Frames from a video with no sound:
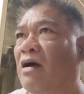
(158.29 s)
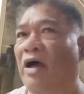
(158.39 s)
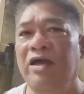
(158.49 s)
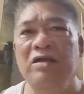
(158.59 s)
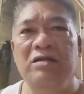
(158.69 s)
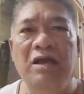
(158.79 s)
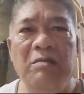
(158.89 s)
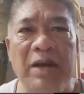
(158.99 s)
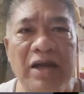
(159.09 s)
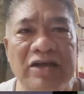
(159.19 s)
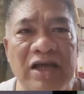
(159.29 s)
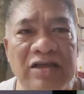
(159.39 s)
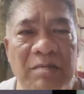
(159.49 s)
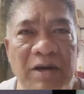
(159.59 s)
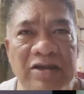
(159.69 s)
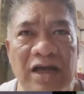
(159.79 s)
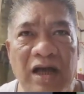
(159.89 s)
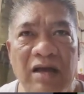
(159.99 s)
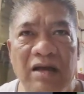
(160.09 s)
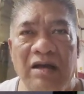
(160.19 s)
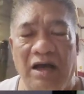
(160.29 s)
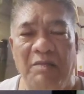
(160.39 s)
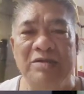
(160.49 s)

ay hindi, may lisensya ba siya? Ay,